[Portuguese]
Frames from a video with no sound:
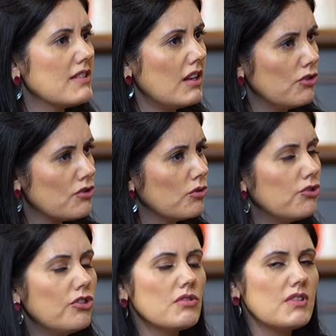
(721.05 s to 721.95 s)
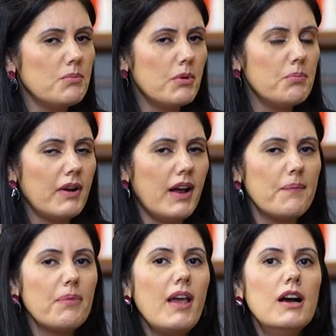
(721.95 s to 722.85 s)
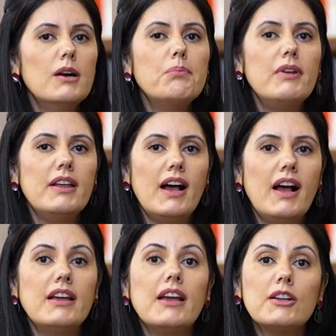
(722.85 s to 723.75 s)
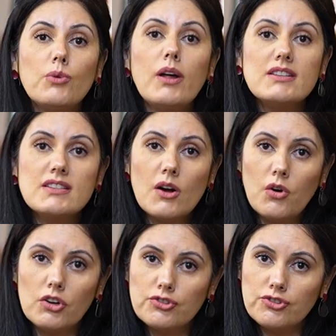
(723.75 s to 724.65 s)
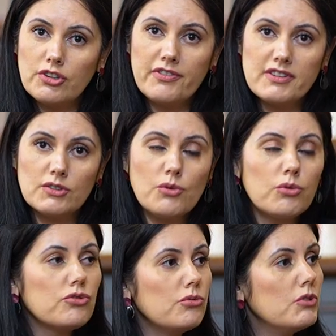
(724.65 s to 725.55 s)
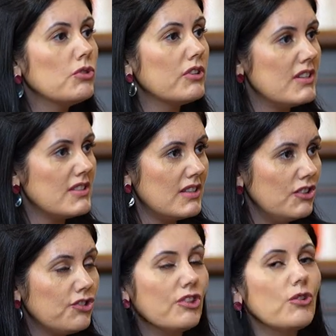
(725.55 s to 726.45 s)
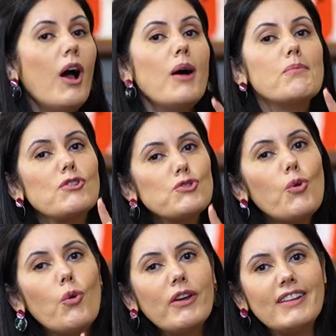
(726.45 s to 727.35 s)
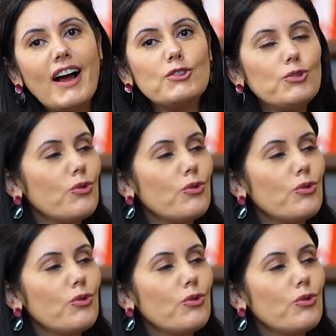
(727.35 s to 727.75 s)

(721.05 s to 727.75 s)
sendo discutido sempre para ampliar e atualizar o Código de Defesa do Consumidor nesse sentido. Mas o cuidado do